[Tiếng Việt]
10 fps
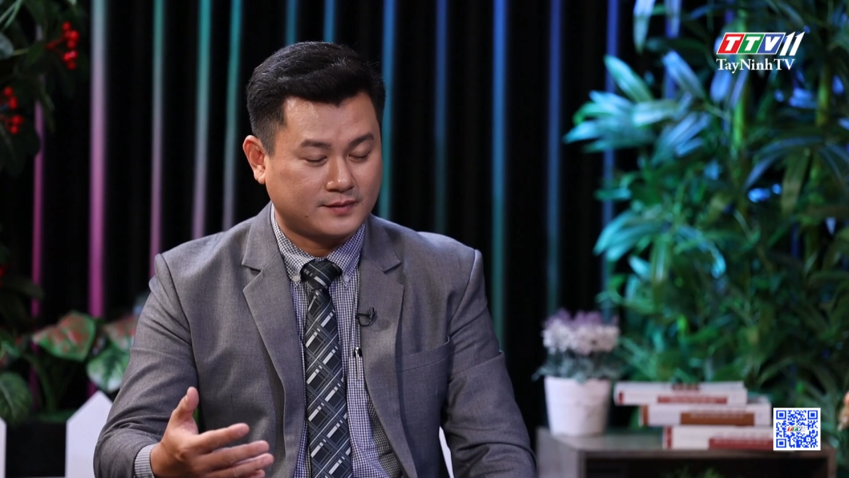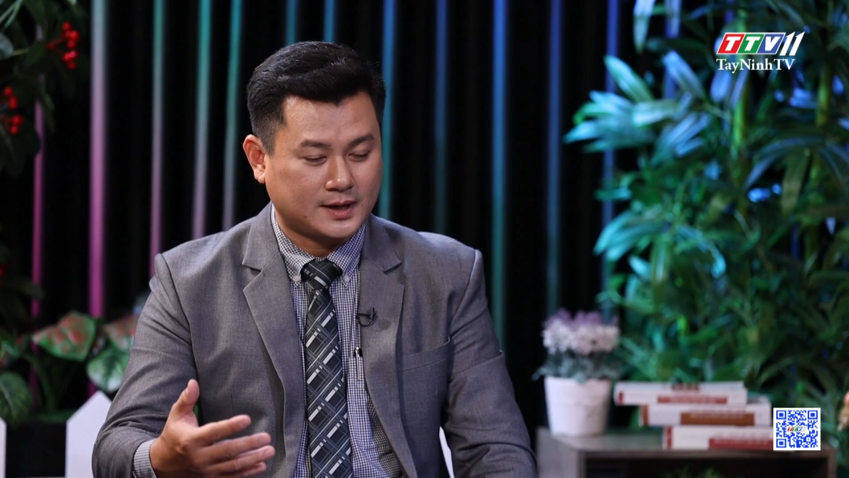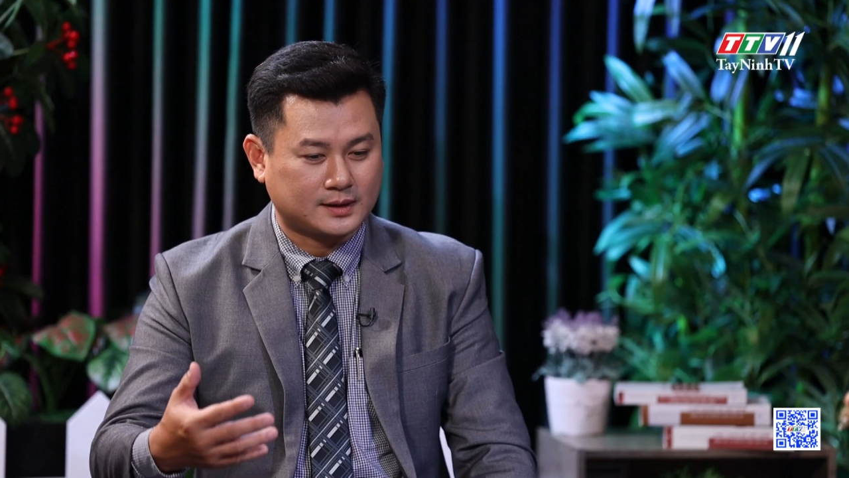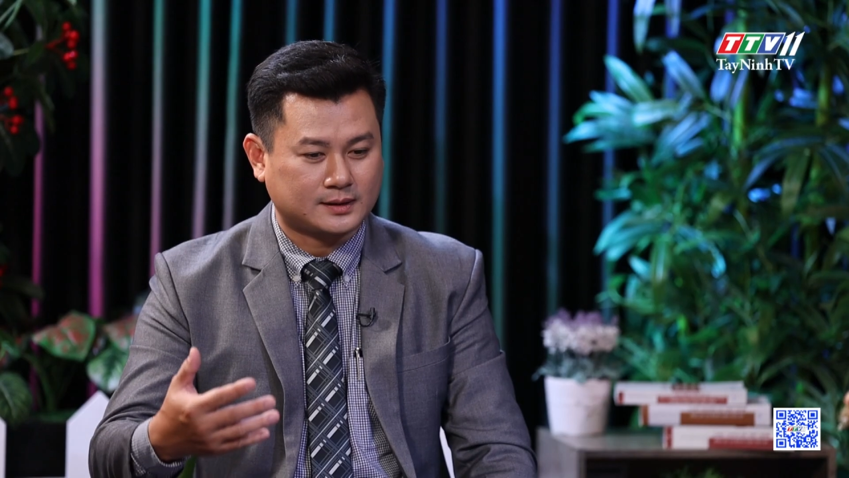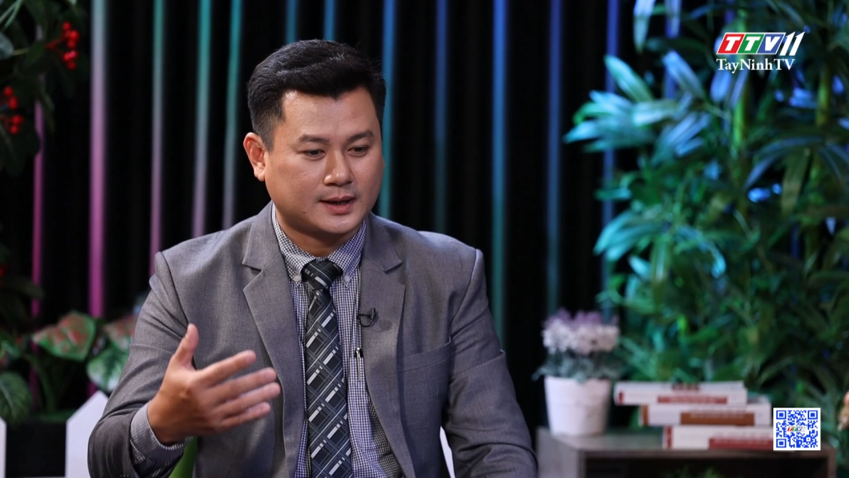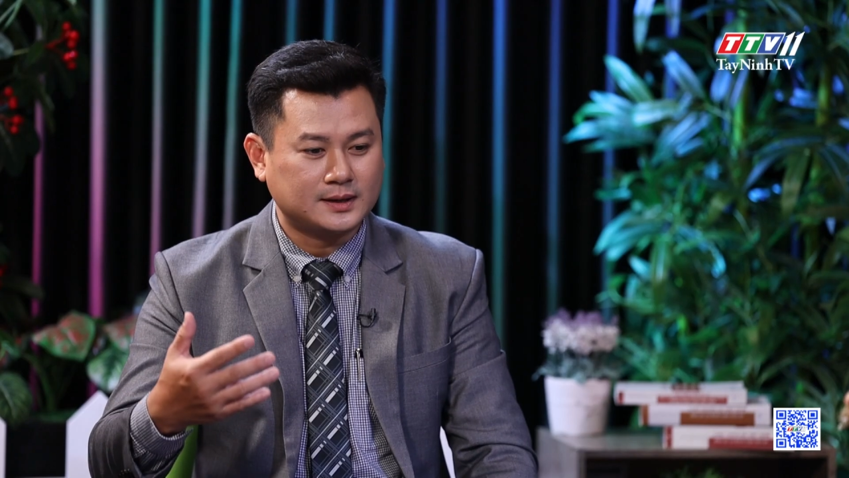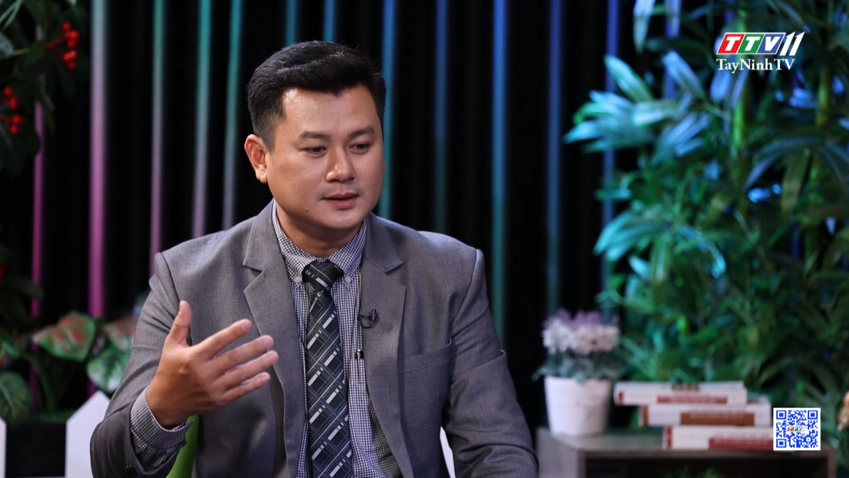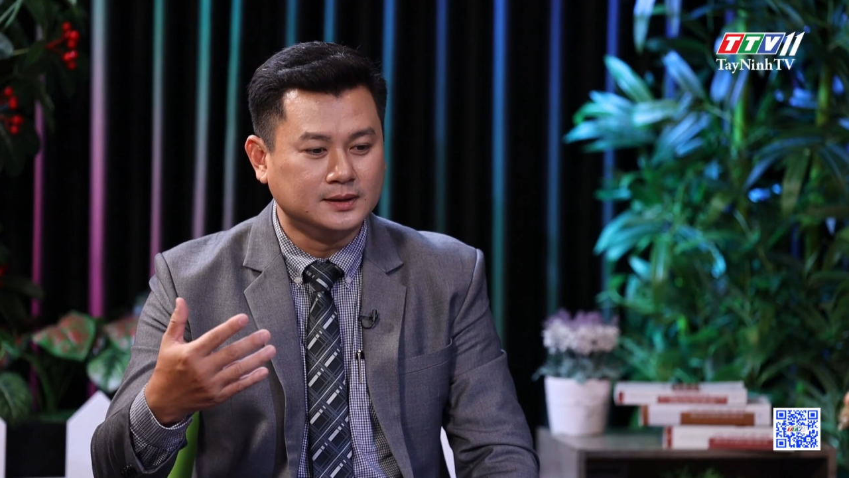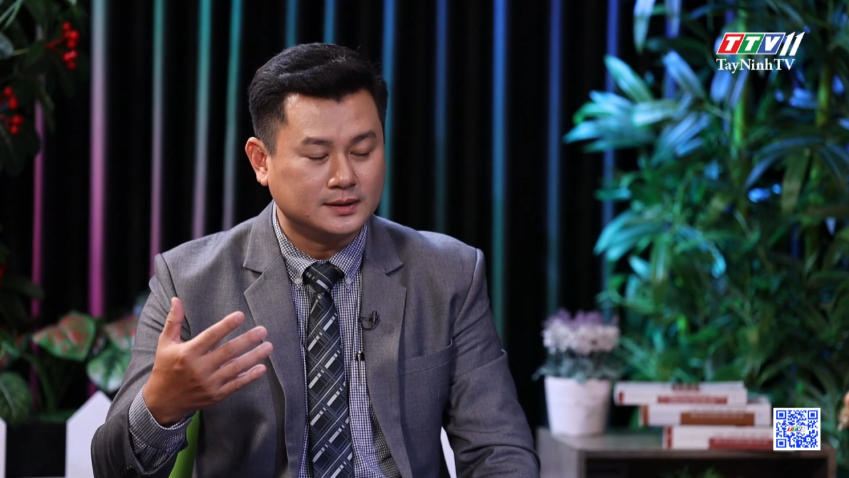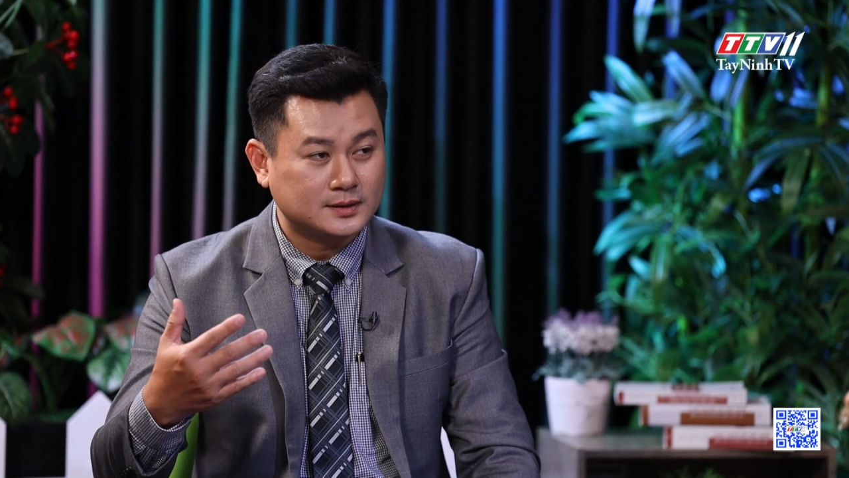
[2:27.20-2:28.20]
và cái
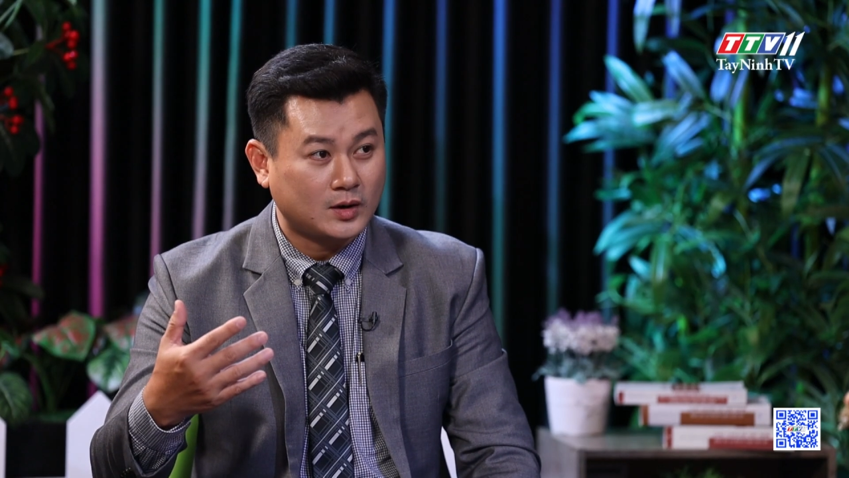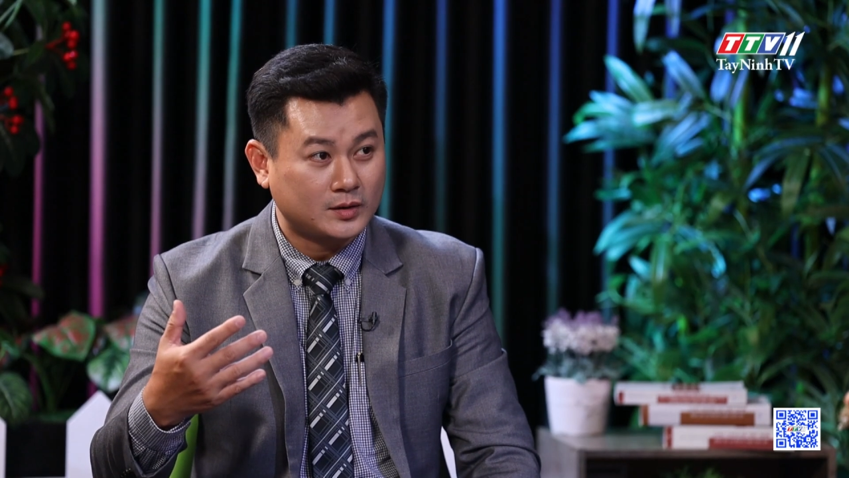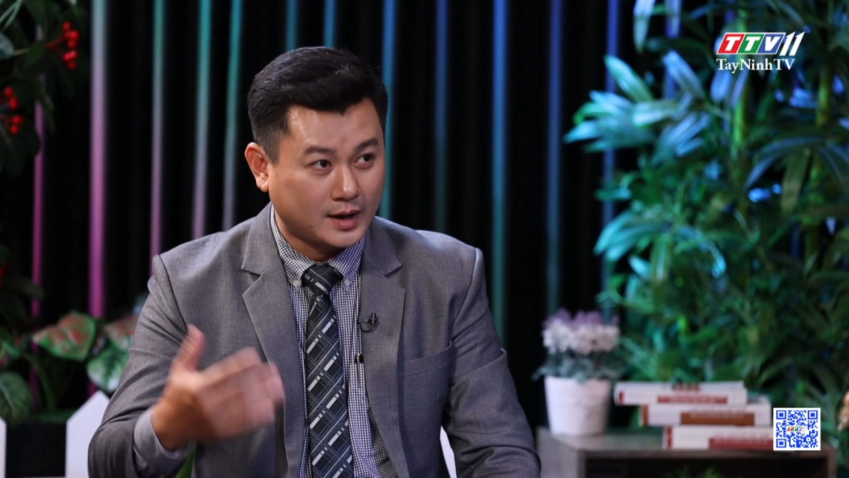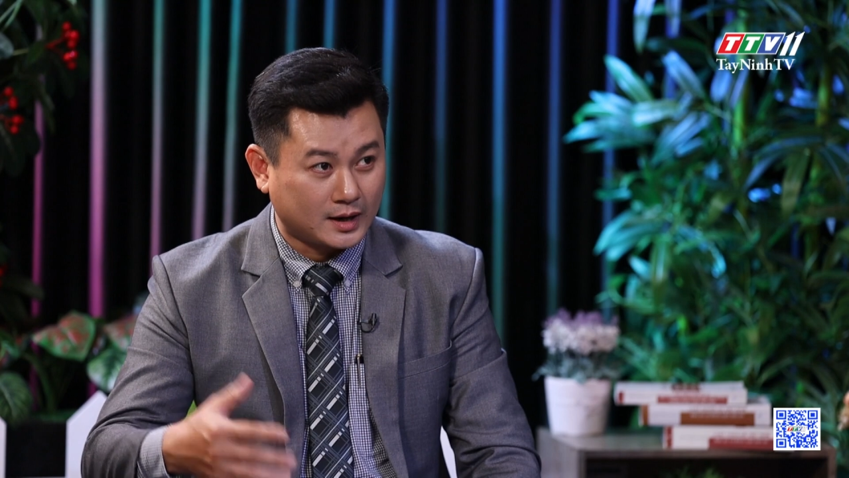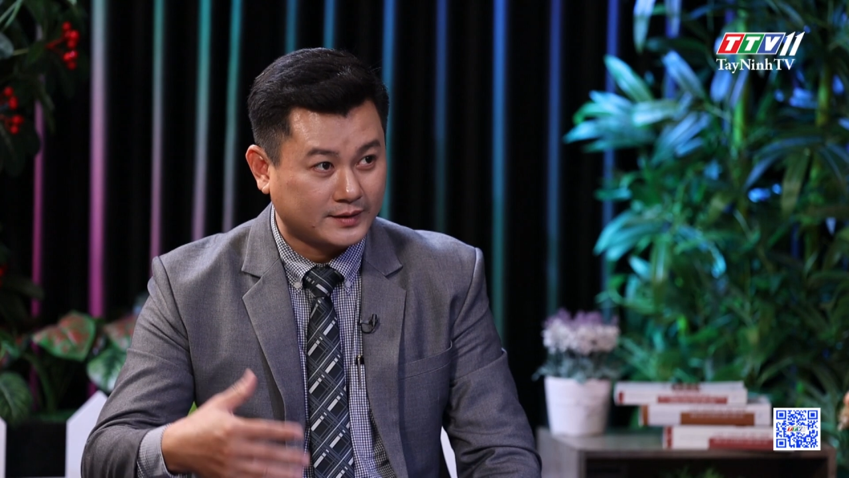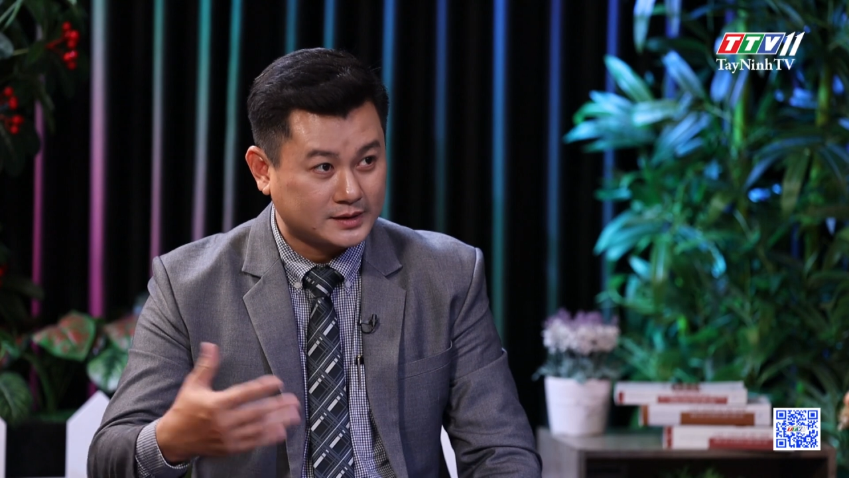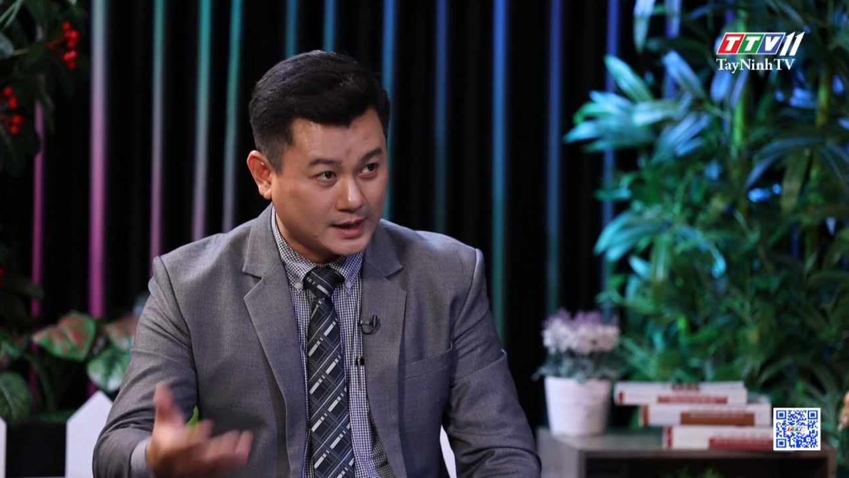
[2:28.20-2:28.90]
người có nợ phải